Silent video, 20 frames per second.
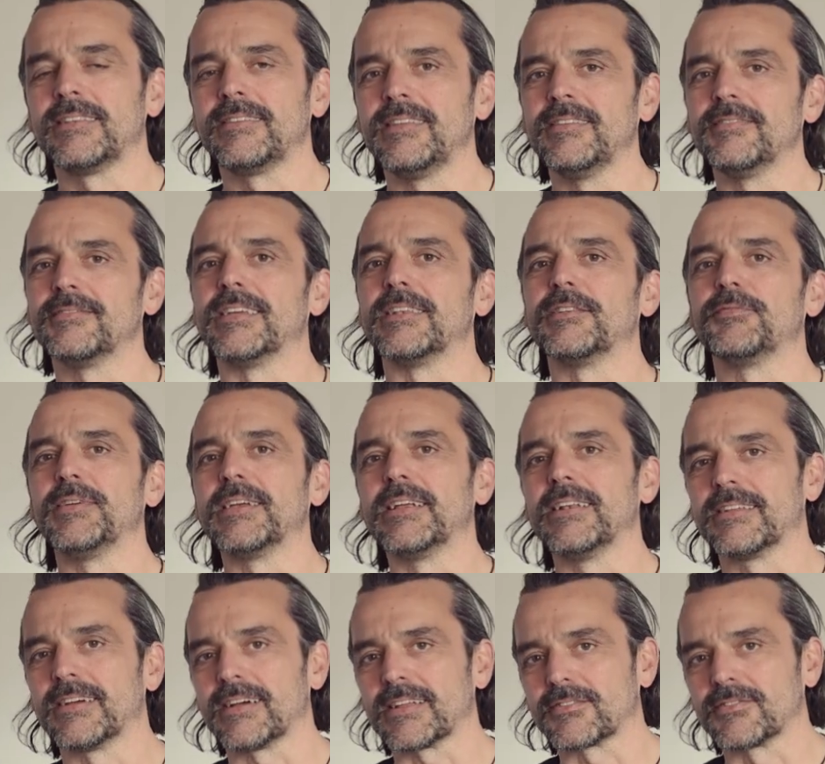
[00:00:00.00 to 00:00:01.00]
diesen
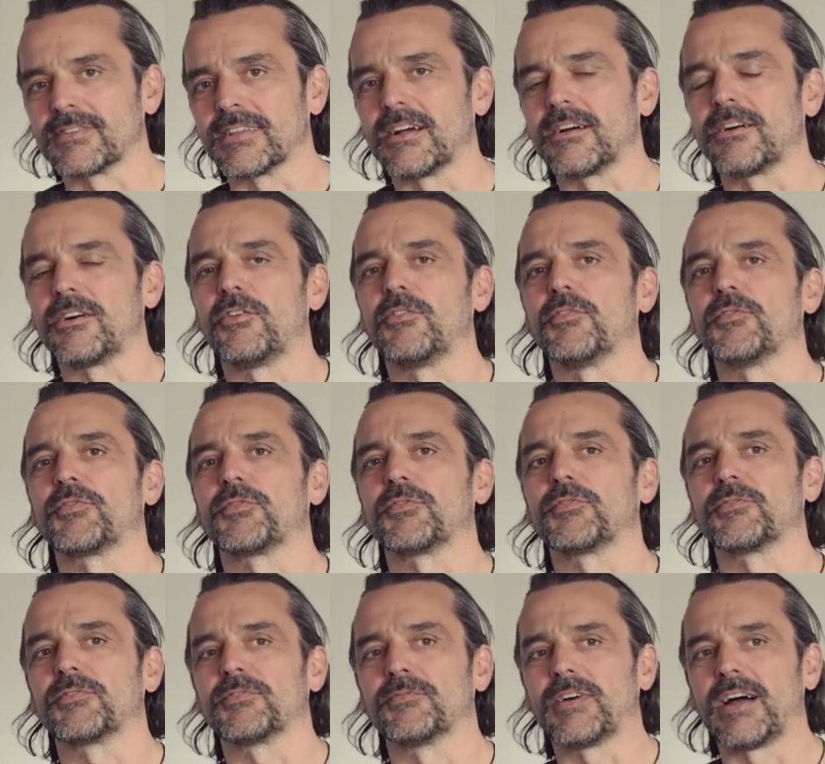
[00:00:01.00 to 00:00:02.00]
entwickelt hat und
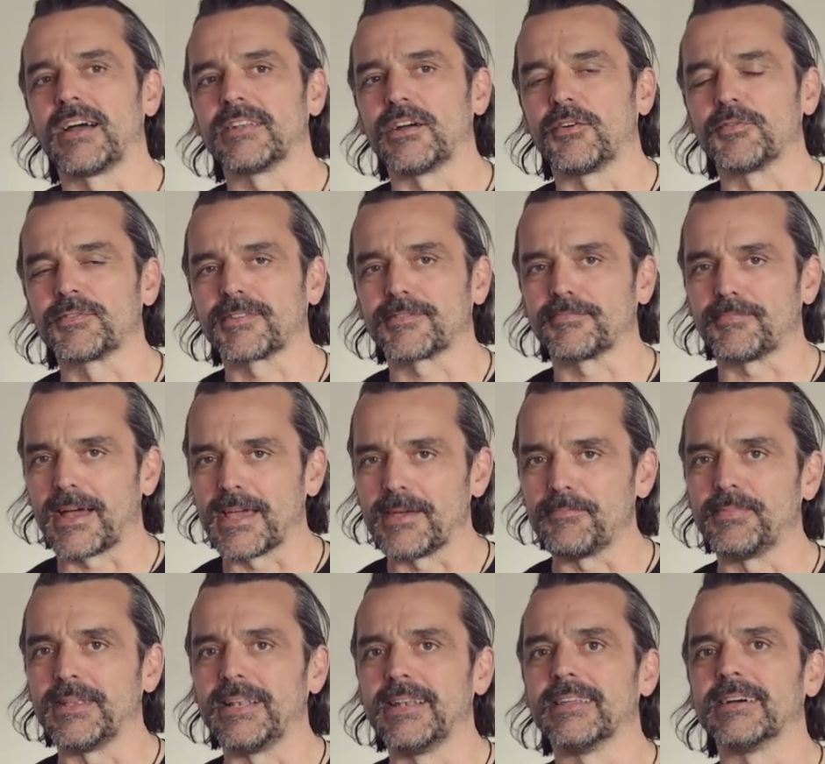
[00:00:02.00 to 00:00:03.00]
darauf waren auf zwei
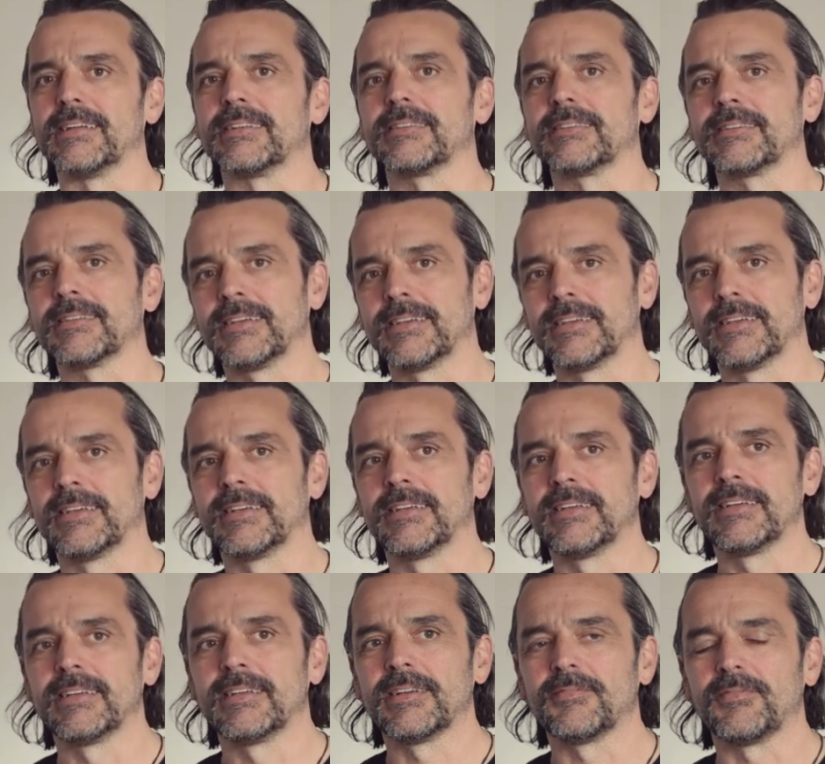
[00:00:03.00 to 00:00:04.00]
Bildern,
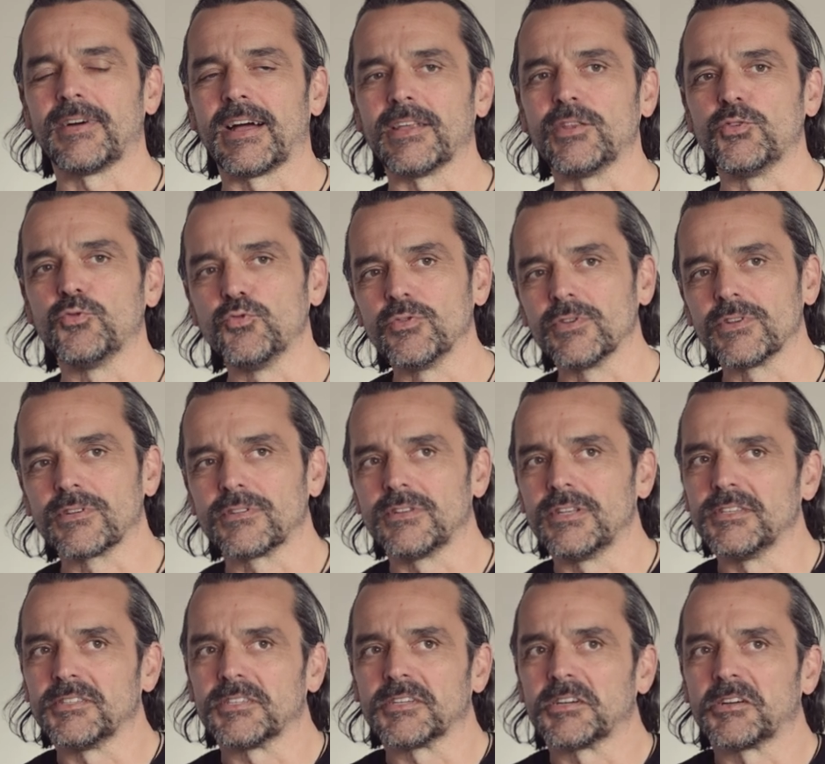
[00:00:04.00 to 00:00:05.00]
war ein
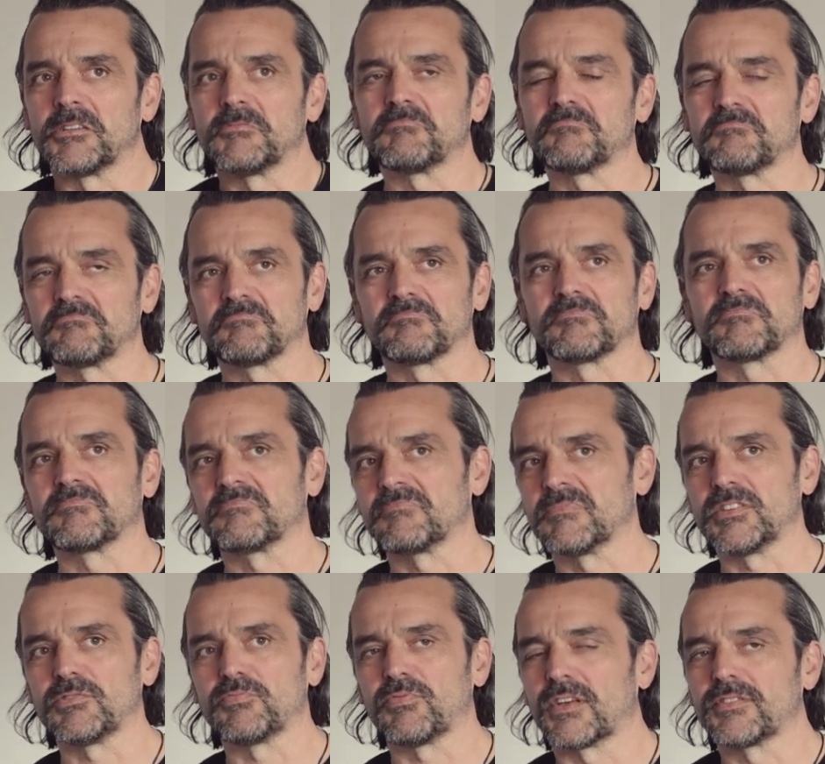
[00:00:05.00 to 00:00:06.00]
Jugendlicher,
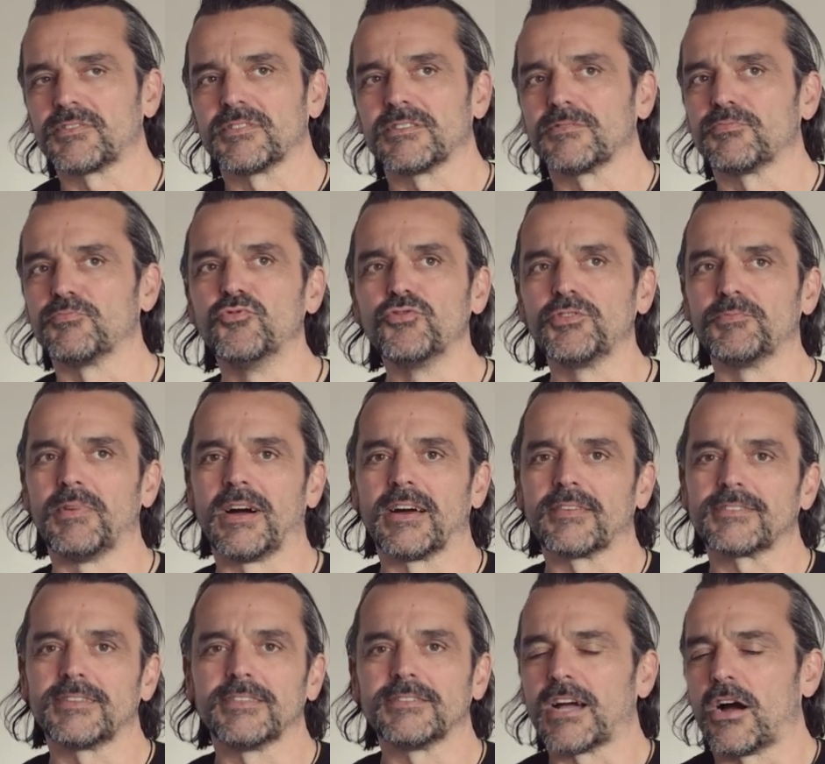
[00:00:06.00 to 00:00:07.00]
ich weiß nicht,
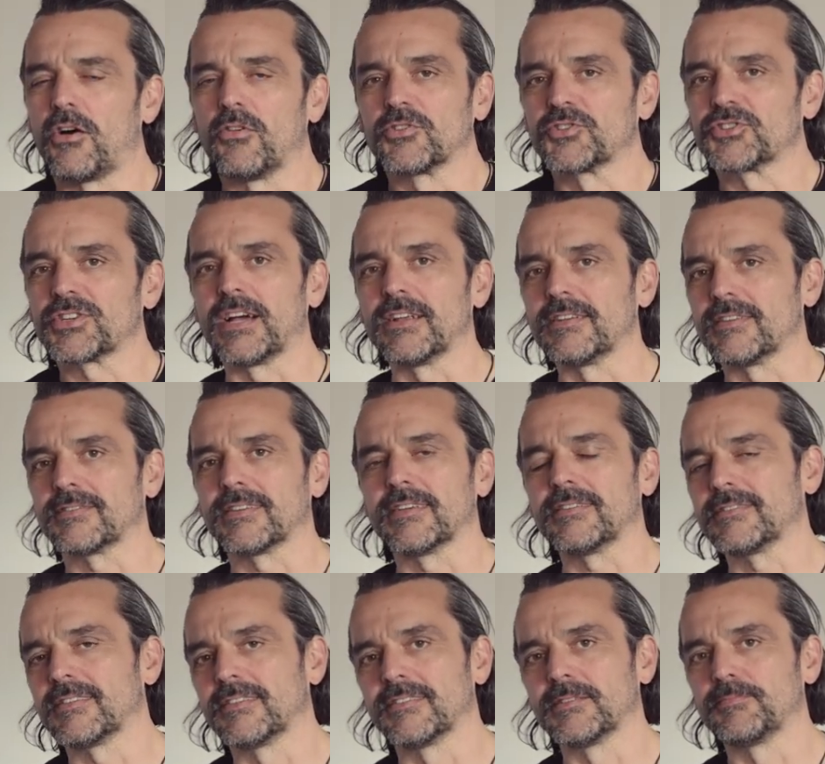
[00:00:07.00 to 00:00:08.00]
mutmaßlich augenscheinlich
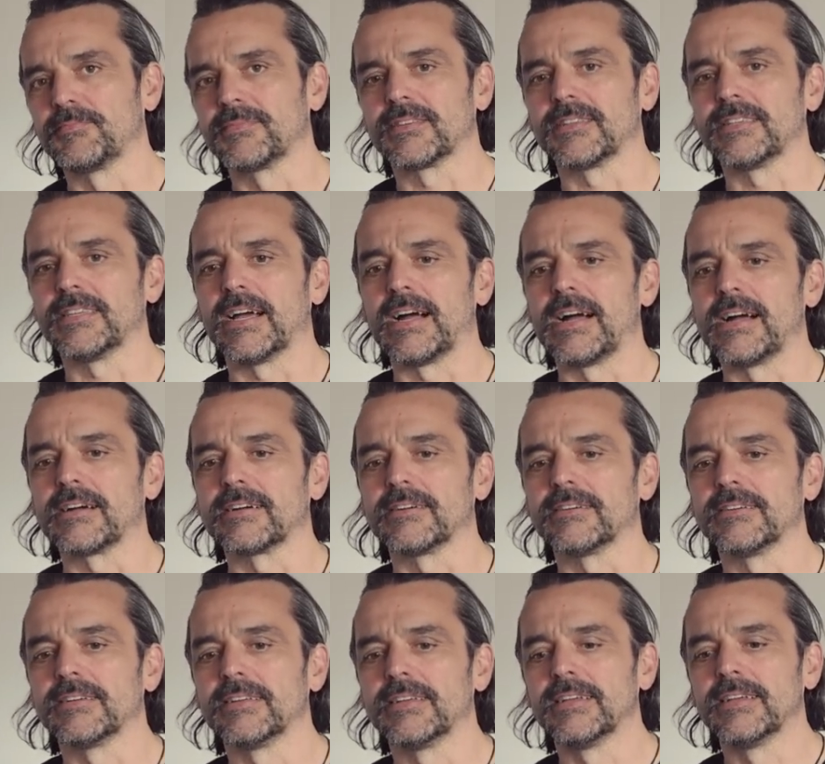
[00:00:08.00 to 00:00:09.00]
16, 17
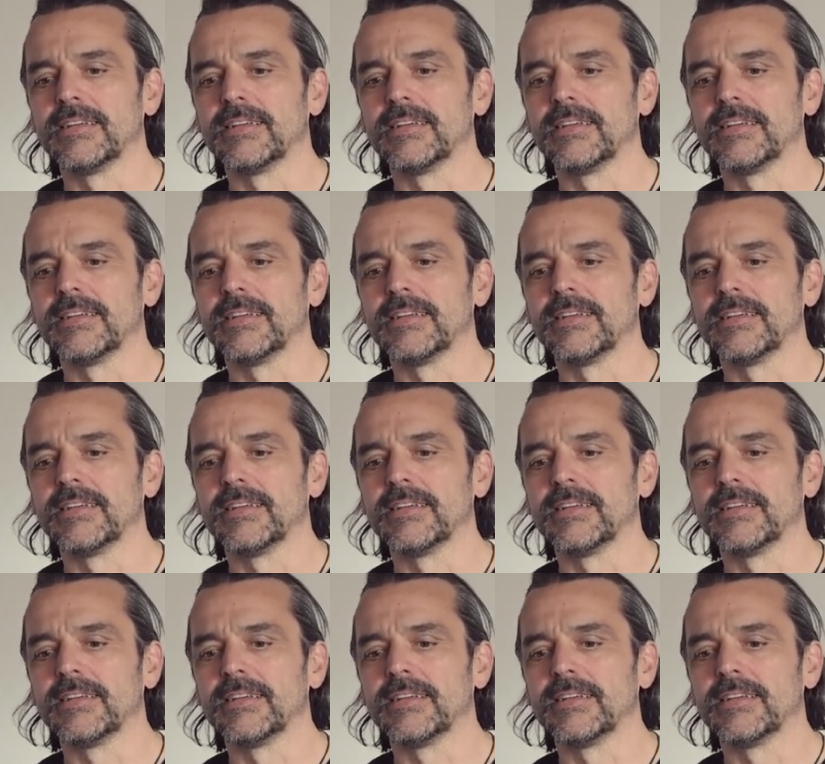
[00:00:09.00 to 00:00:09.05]
Jahre,